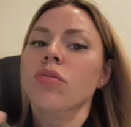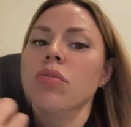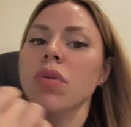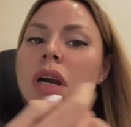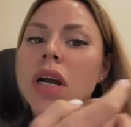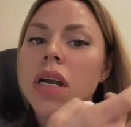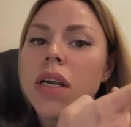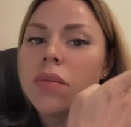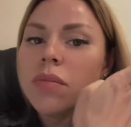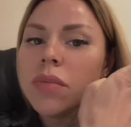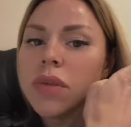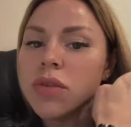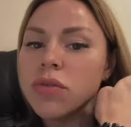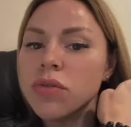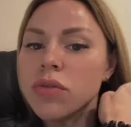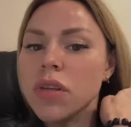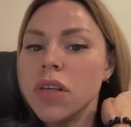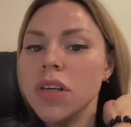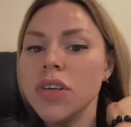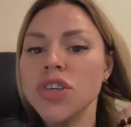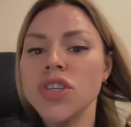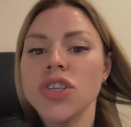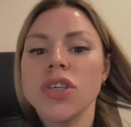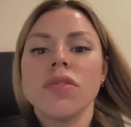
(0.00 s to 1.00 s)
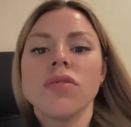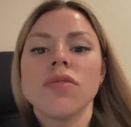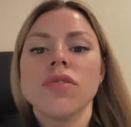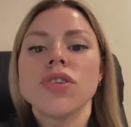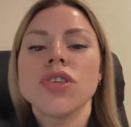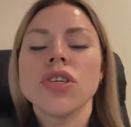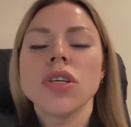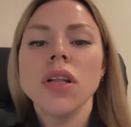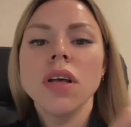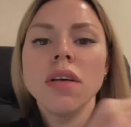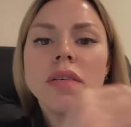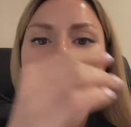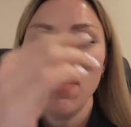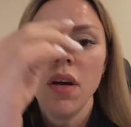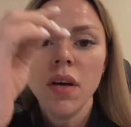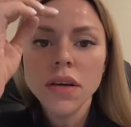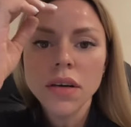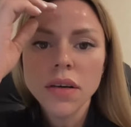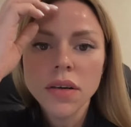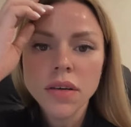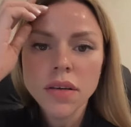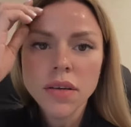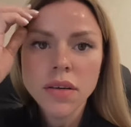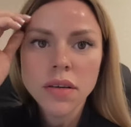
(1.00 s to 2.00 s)
Убрали мы тут лишнего
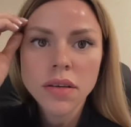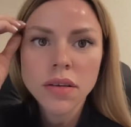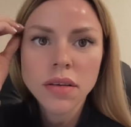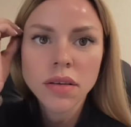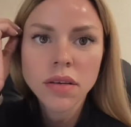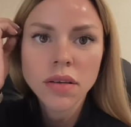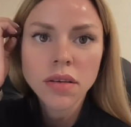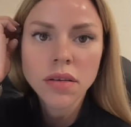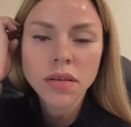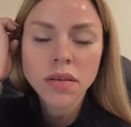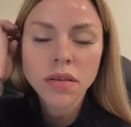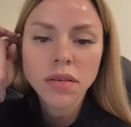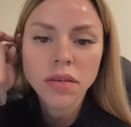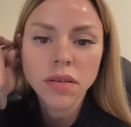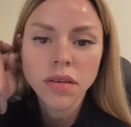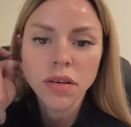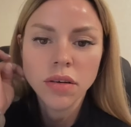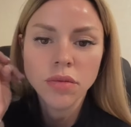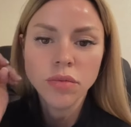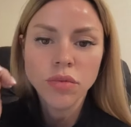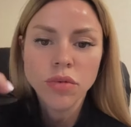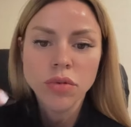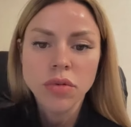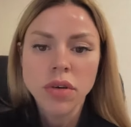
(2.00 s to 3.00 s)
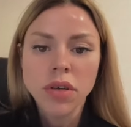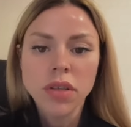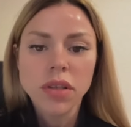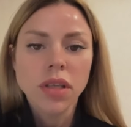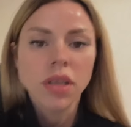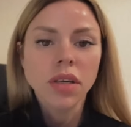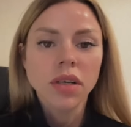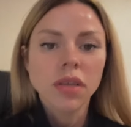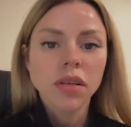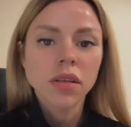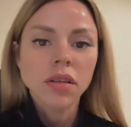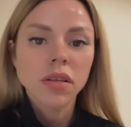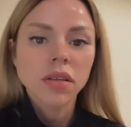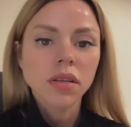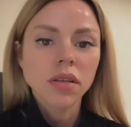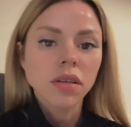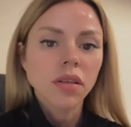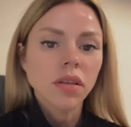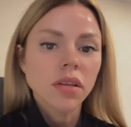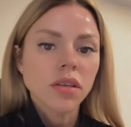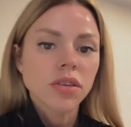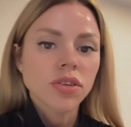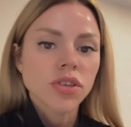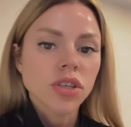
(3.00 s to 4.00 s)
человека. Не люблю, когда
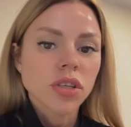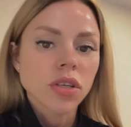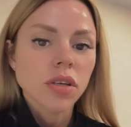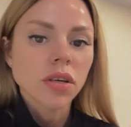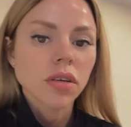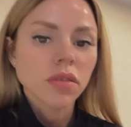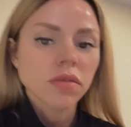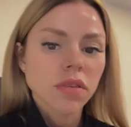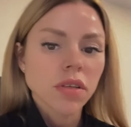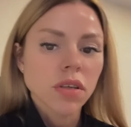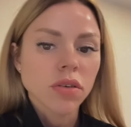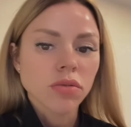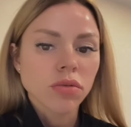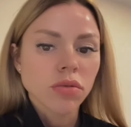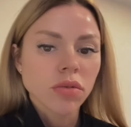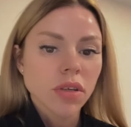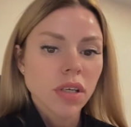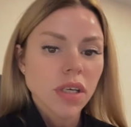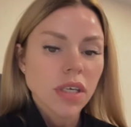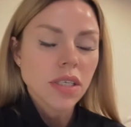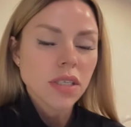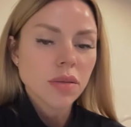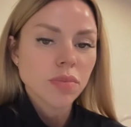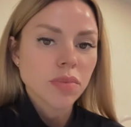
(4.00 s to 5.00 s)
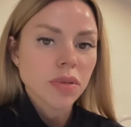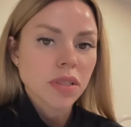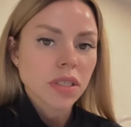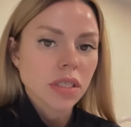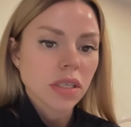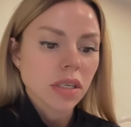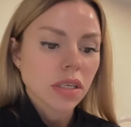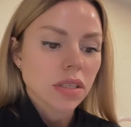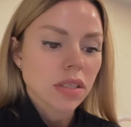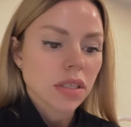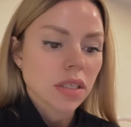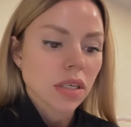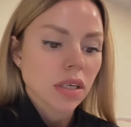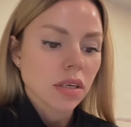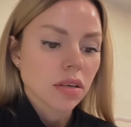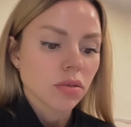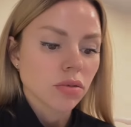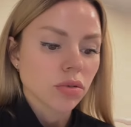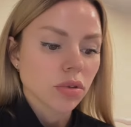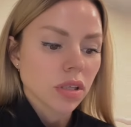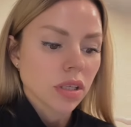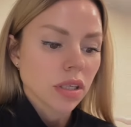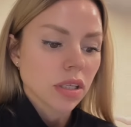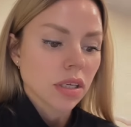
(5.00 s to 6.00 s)
начинают всякую грязь писать,
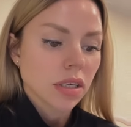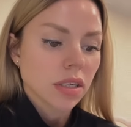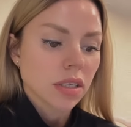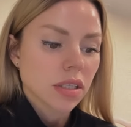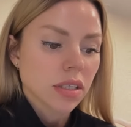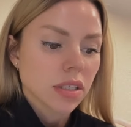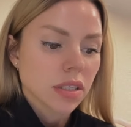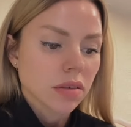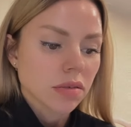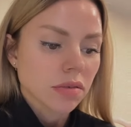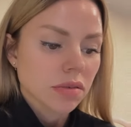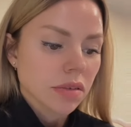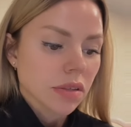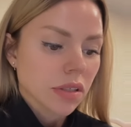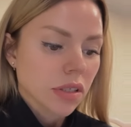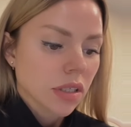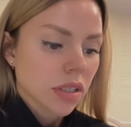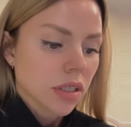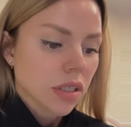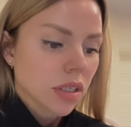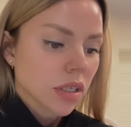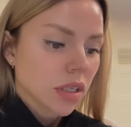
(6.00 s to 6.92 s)
какой-то негатив.